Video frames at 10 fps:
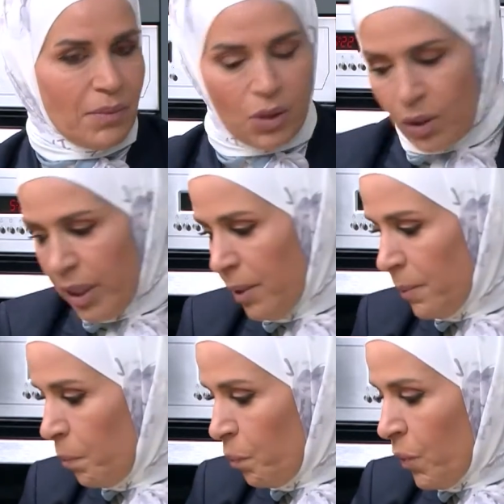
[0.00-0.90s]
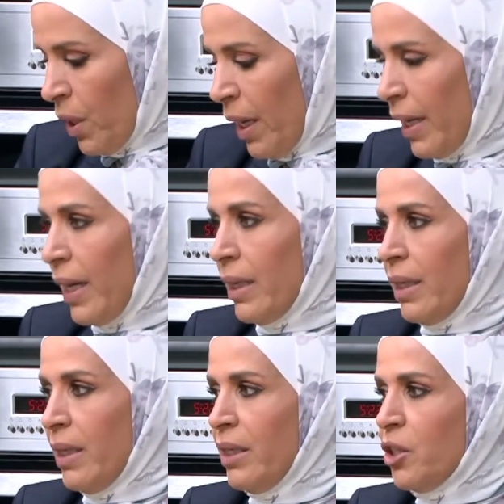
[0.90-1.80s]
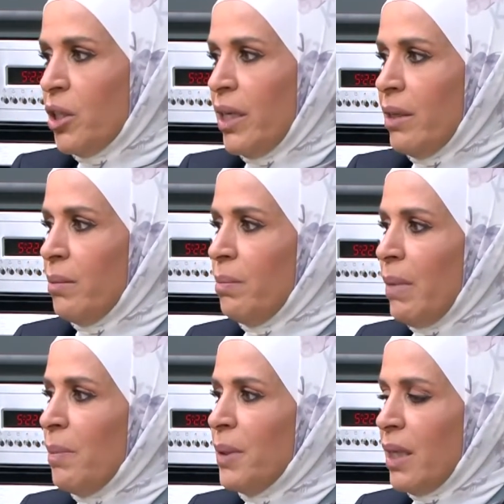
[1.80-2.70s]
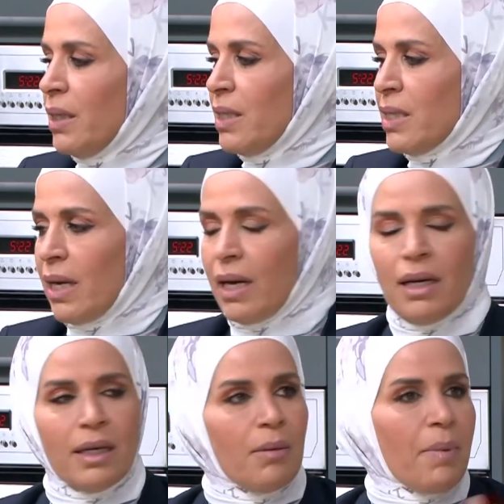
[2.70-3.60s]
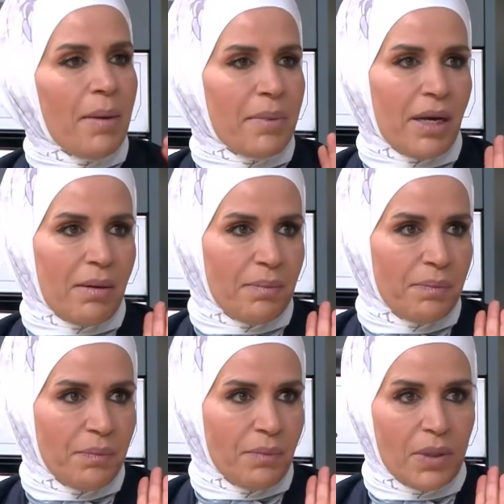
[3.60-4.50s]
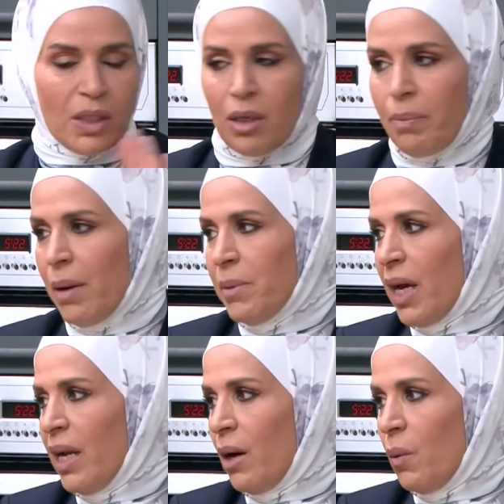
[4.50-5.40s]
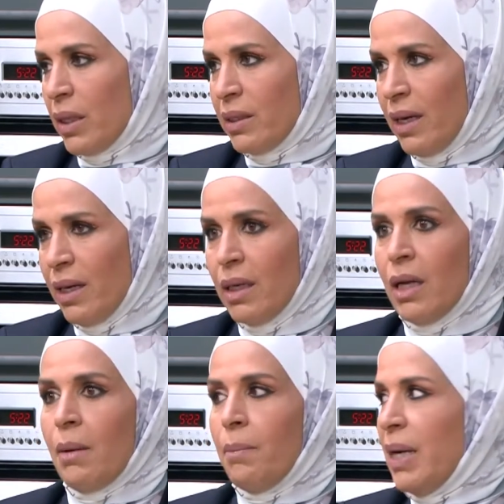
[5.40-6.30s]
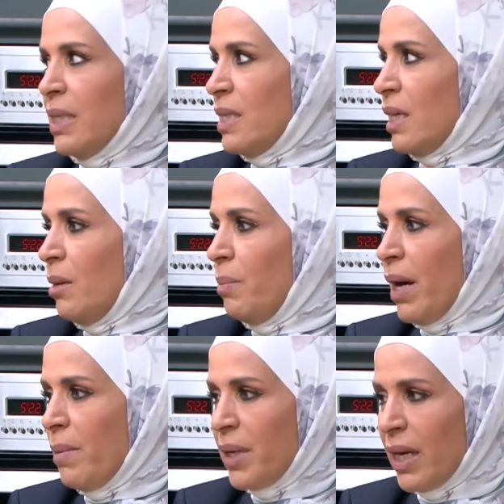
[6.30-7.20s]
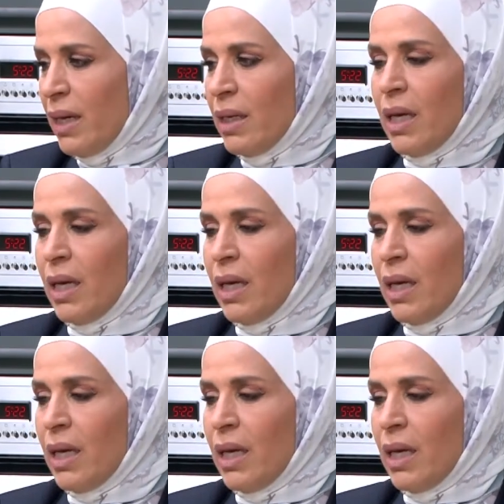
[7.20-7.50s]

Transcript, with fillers: اوكي هلا الإشي اللي ما بدنا ننساه الباميه آه. الباميه هلا وقتها بس الباميه